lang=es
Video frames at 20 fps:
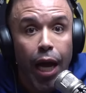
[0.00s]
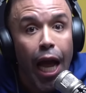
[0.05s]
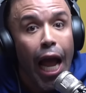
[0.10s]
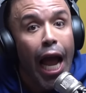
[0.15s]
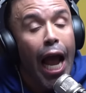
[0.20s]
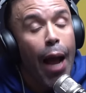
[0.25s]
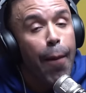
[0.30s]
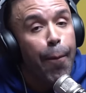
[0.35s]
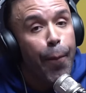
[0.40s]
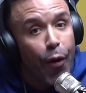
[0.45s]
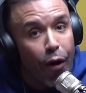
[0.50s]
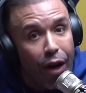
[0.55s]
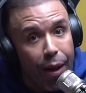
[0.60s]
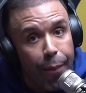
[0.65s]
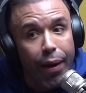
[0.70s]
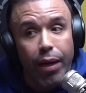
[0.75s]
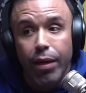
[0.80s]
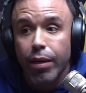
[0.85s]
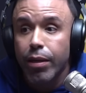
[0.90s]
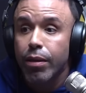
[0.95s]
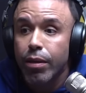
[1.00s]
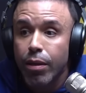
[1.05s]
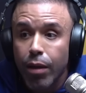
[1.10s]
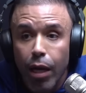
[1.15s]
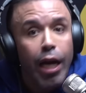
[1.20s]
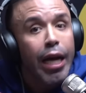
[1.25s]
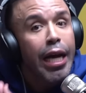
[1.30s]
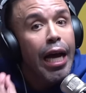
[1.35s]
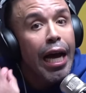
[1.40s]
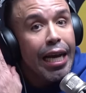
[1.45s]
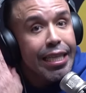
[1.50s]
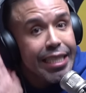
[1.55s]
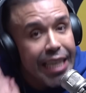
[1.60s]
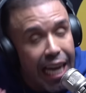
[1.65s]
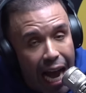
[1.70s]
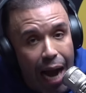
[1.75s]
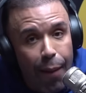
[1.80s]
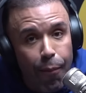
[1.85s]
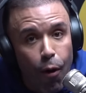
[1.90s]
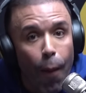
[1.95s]
El problema, amamos, te
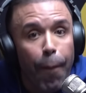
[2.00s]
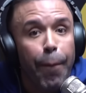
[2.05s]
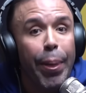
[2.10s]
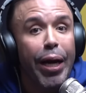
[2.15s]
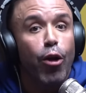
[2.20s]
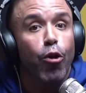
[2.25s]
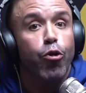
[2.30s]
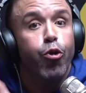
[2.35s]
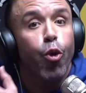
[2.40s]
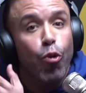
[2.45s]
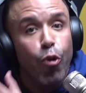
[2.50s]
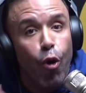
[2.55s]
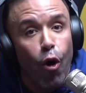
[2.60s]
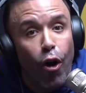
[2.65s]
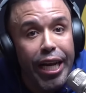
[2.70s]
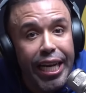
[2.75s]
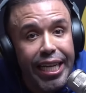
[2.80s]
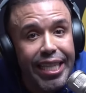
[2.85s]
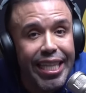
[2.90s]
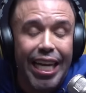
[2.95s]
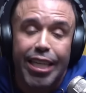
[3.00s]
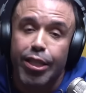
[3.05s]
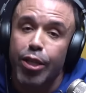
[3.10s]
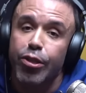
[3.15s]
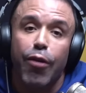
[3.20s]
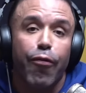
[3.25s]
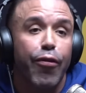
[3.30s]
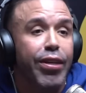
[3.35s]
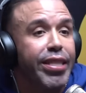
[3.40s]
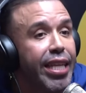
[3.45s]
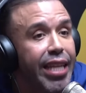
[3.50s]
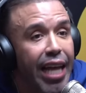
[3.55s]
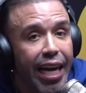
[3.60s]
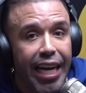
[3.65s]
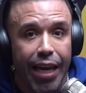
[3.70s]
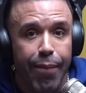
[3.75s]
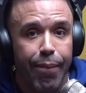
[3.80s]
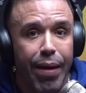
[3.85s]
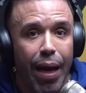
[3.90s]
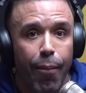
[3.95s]
amo, pero tú cogiste, ya tú te fuiste de
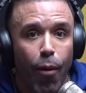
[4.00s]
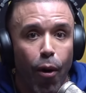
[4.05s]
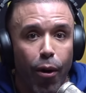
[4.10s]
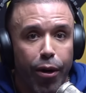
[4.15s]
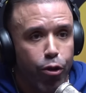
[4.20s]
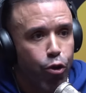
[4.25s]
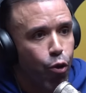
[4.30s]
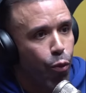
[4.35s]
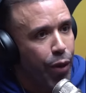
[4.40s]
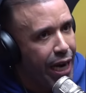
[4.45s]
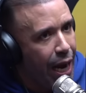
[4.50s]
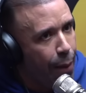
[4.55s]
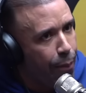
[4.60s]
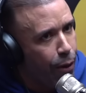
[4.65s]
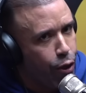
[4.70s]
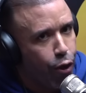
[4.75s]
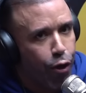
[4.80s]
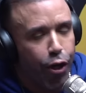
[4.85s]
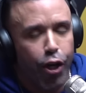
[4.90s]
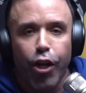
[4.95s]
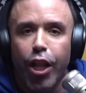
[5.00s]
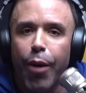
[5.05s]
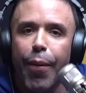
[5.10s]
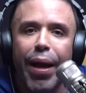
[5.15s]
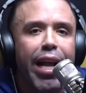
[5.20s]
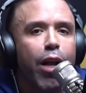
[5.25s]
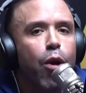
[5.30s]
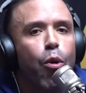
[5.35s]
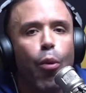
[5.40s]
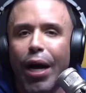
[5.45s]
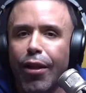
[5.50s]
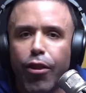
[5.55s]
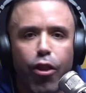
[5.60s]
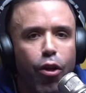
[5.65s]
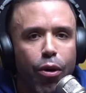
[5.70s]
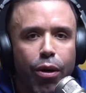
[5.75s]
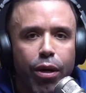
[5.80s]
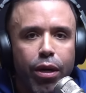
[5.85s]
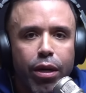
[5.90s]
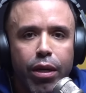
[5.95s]
aquí, mi amor. Tú vienes a Puerto Rico de vez en
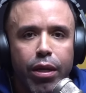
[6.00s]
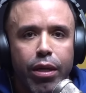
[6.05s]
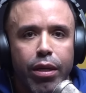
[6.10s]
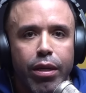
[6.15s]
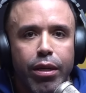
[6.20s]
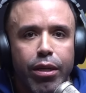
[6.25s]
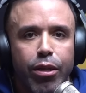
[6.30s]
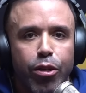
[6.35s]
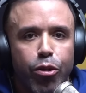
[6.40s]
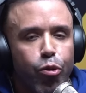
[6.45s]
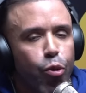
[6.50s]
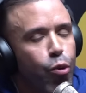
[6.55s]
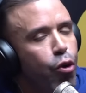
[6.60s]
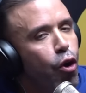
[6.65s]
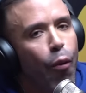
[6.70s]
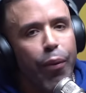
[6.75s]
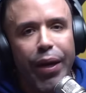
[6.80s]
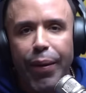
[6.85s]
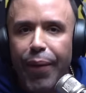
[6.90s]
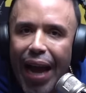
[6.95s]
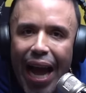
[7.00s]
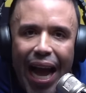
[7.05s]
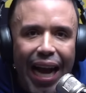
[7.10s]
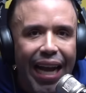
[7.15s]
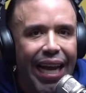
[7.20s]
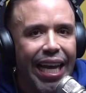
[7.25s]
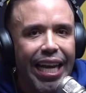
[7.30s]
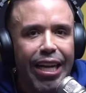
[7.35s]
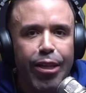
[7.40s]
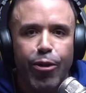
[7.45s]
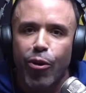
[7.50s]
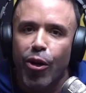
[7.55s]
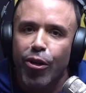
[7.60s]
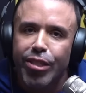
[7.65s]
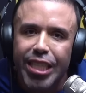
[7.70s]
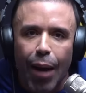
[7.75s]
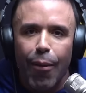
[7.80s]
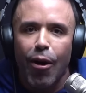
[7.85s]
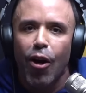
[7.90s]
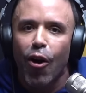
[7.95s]
cuando tú no vives aquí, tú no
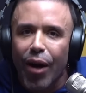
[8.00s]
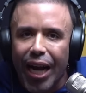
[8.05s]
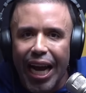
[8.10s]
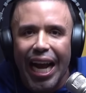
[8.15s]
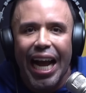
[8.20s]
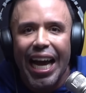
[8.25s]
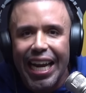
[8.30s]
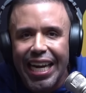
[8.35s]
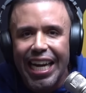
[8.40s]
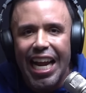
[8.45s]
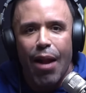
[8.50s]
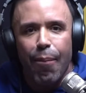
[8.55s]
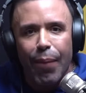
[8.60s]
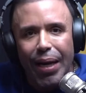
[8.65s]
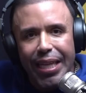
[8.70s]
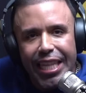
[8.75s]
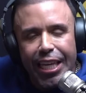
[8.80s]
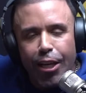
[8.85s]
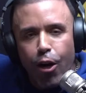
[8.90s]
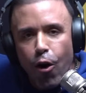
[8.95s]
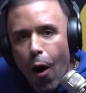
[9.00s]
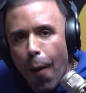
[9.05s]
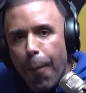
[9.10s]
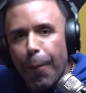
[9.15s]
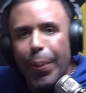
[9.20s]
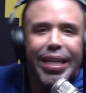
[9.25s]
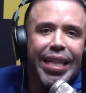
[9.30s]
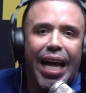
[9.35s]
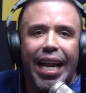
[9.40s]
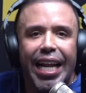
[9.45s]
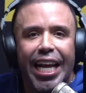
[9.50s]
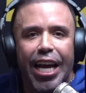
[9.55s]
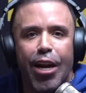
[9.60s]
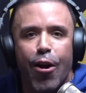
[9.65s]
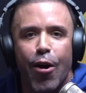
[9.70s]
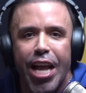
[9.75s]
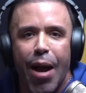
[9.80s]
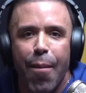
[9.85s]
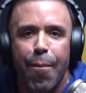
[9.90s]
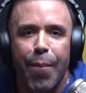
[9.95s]
sabes lo que es realmente ir a un hospital y que no
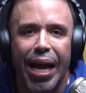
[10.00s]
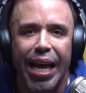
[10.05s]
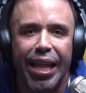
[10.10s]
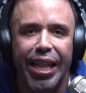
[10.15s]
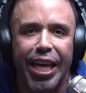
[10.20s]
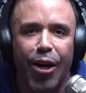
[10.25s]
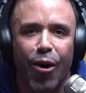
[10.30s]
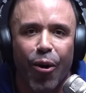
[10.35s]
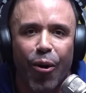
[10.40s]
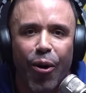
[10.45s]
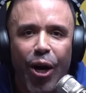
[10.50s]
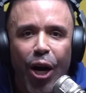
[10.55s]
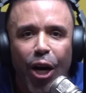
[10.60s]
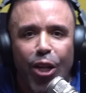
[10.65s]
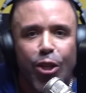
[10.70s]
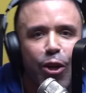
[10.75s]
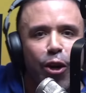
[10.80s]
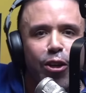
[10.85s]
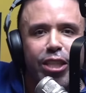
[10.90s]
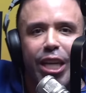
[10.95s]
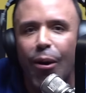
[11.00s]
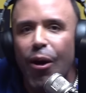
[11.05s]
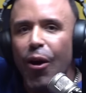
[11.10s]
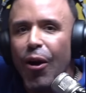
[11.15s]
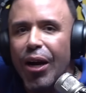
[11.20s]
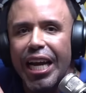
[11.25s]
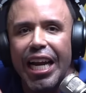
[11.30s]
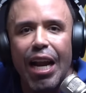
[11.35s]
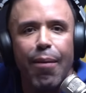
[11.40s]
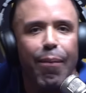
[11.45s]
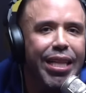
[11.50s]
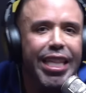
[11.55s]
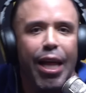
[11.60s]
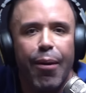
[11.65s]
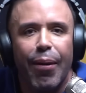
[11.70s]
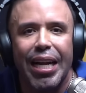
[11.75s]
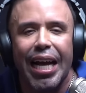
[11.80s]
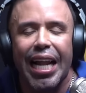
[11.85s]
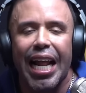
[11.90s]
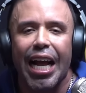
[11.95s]
haya médico. Tú no sabes lo que es realmente
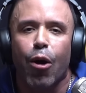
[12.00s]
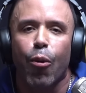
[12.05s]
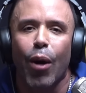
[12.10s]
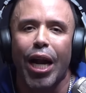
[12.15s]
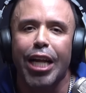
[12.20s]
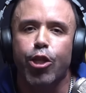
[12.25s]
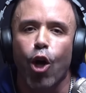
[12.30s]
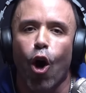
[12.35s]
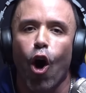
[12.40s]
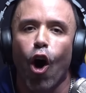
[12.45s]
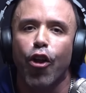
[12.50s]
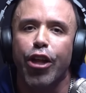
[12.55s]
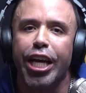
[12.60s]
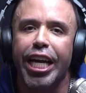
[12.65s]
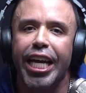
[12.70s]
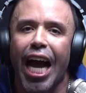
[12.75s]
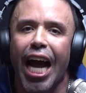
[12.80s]
ver a la escuela todos los días.